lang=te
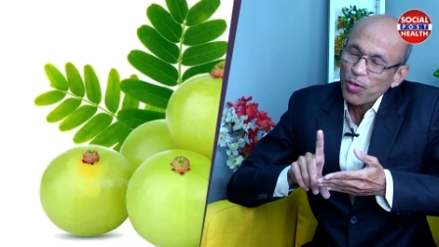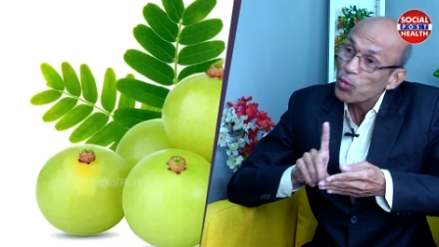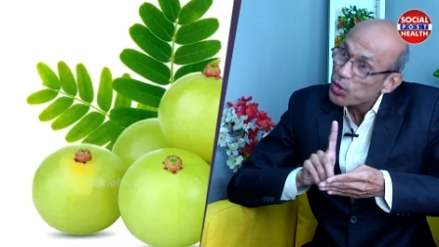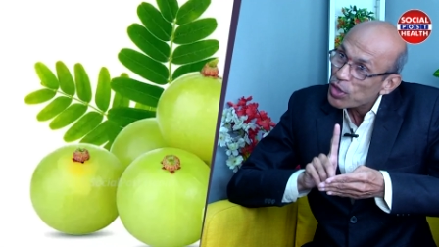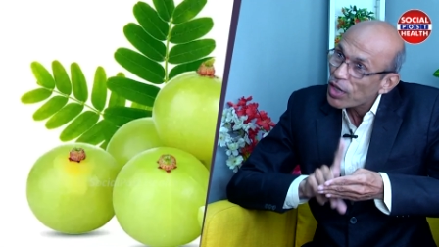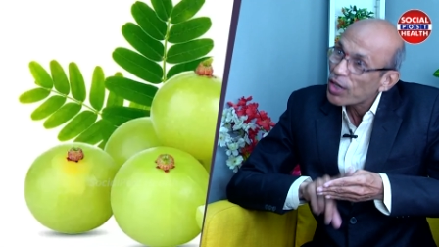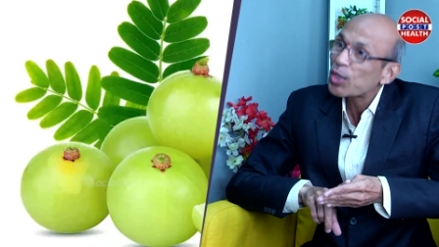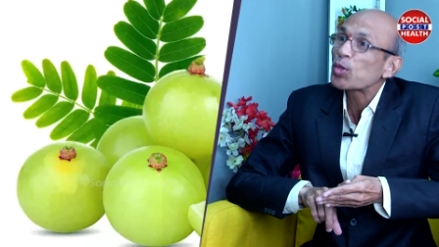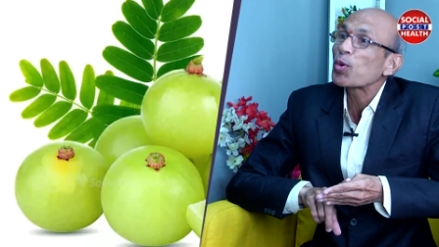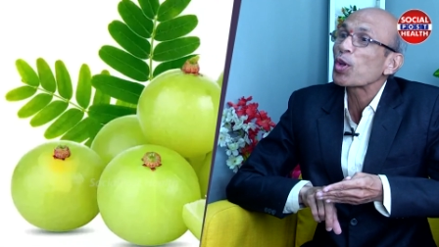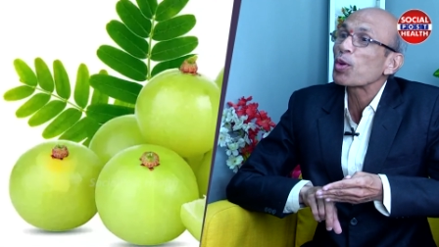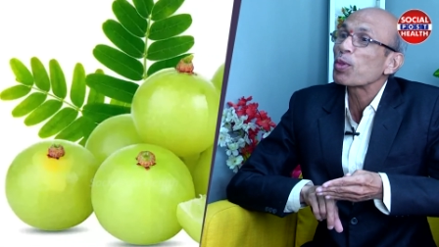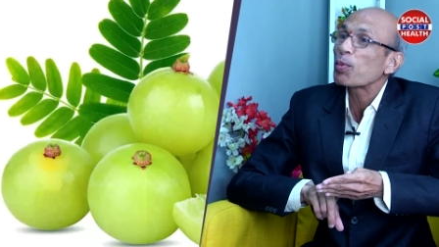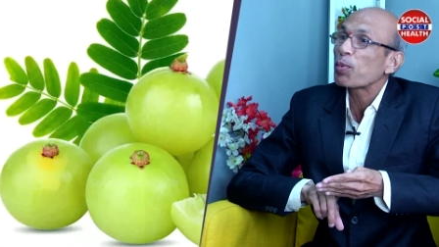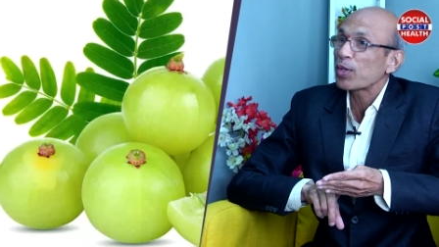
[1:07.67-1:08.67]
ఉసిరిక షుగర్
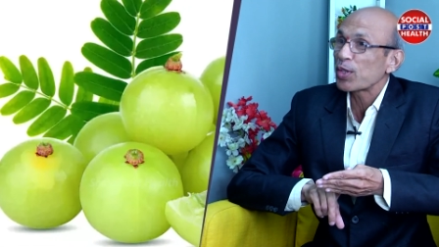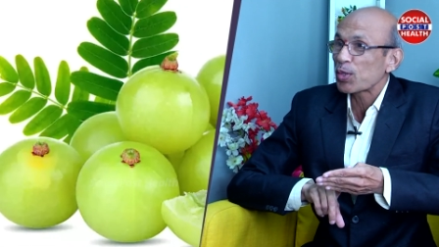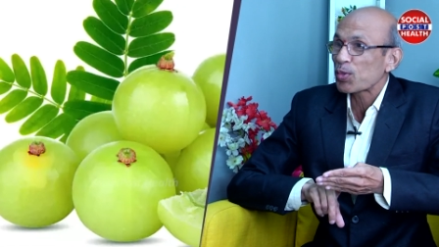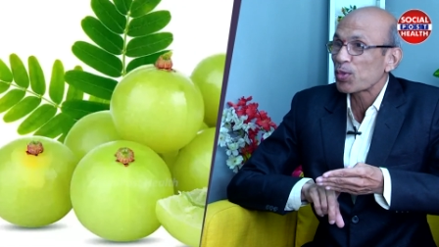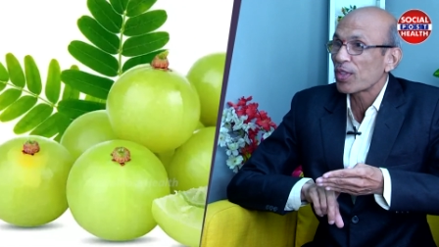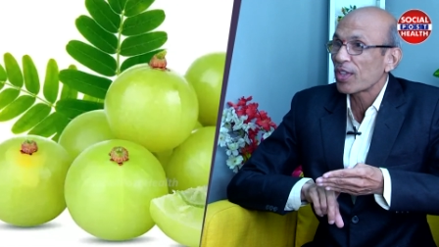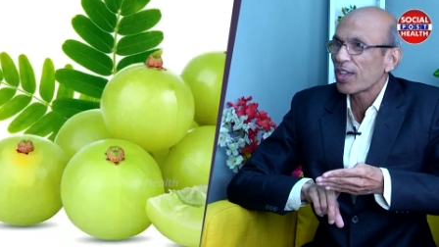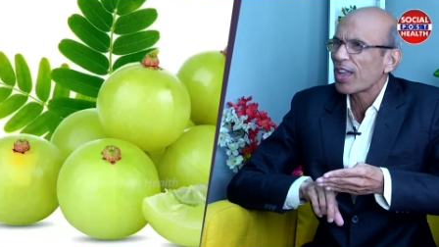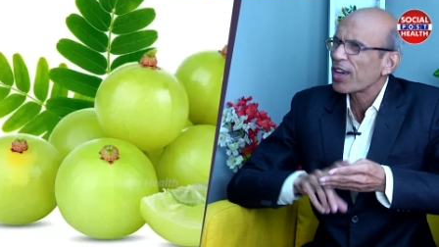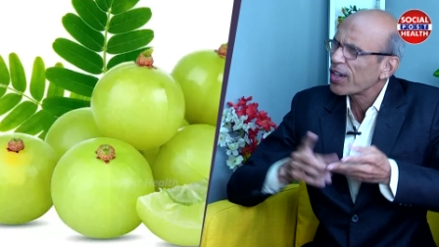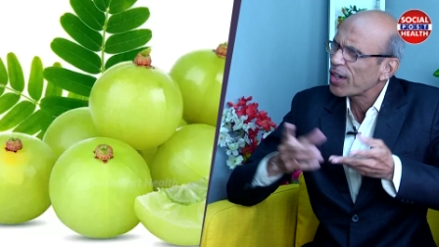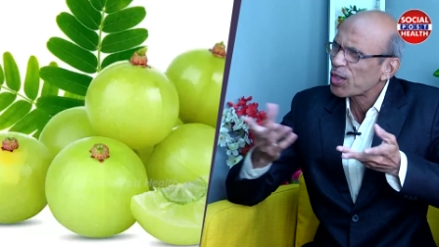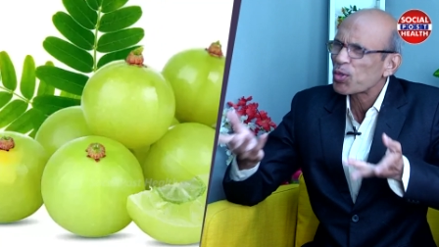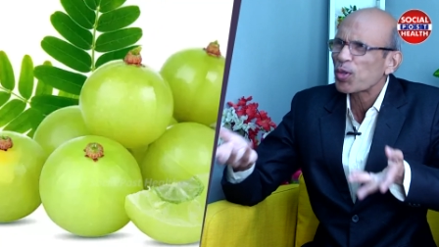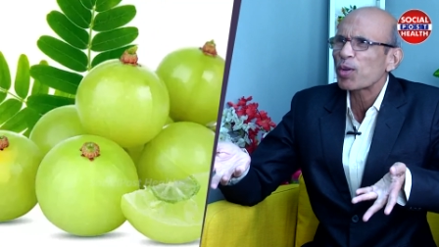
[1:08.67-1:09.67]
మీద పనిచేస్తుంది
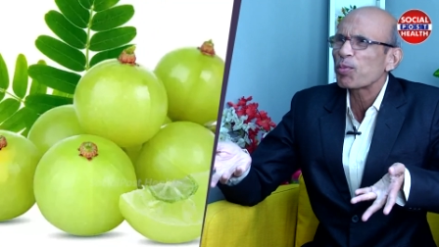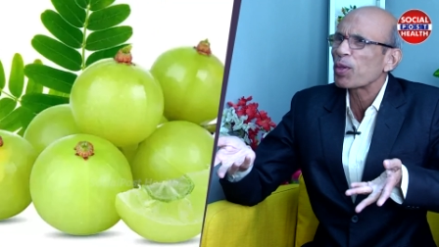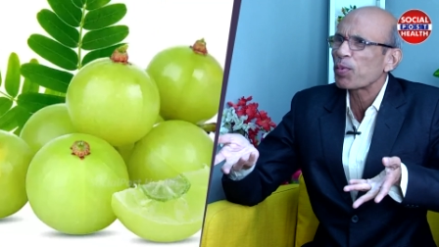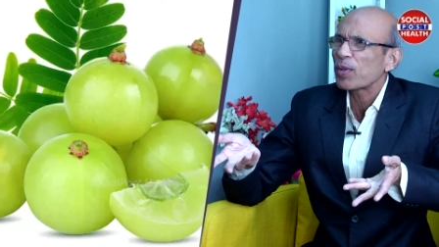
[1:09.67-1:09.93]
అన్నీ షుగర్ మీద